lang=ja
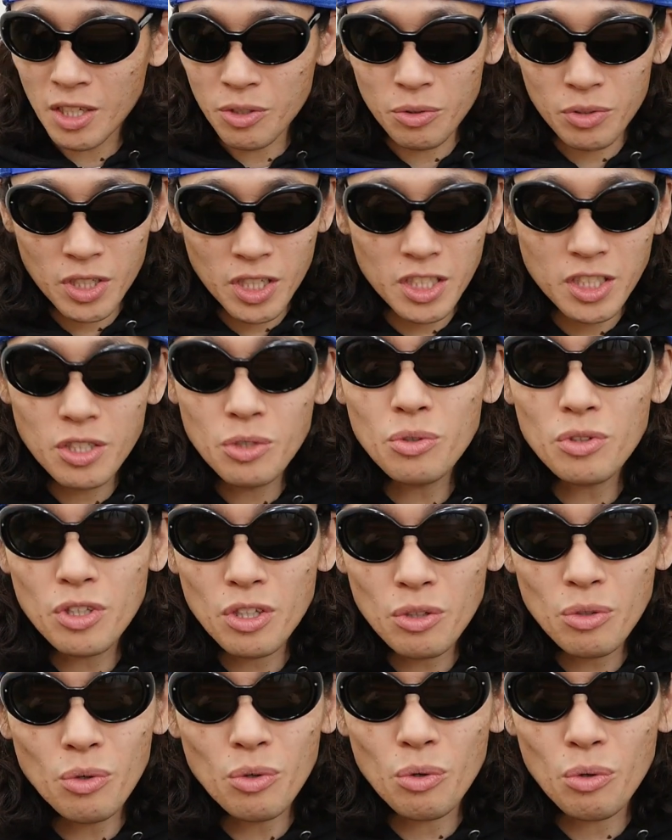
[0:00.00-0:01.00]
あの、肘置
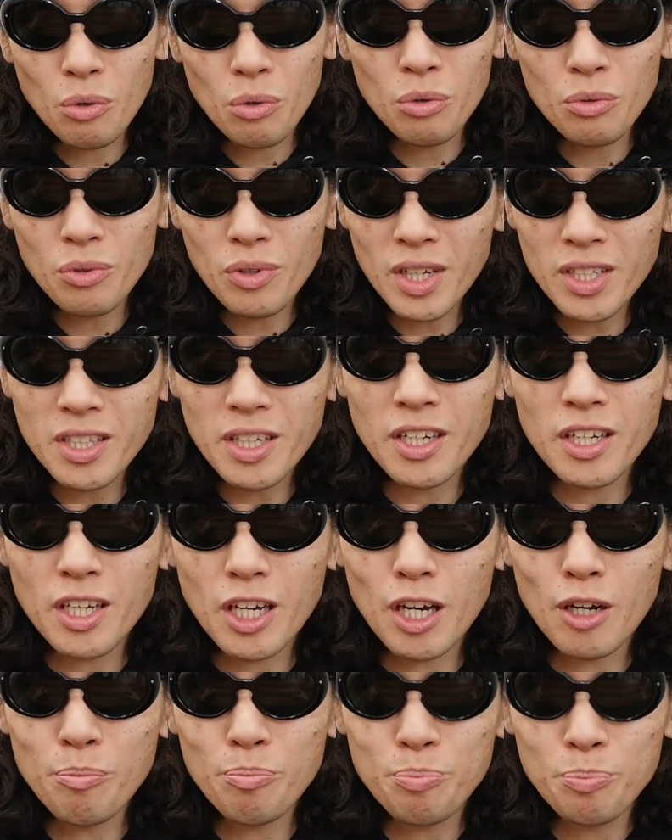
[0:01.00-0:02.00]
きのこの辺り
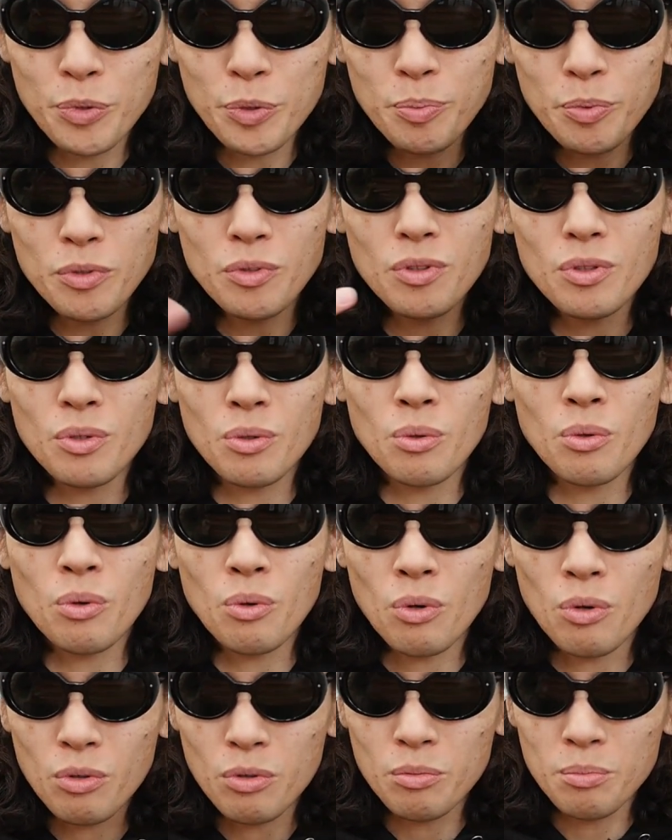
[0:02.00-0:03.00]
からピブッと
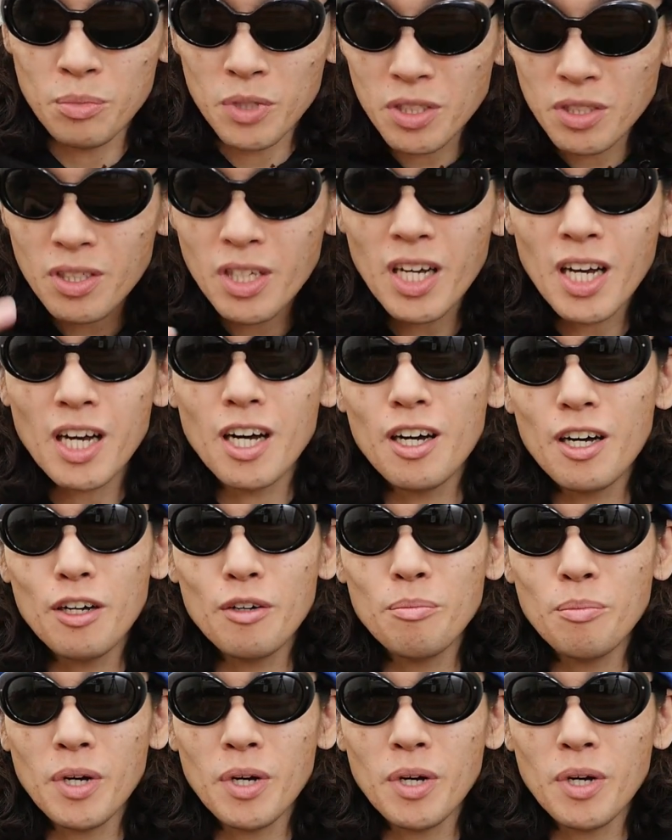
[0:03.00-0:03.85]
こう、水が、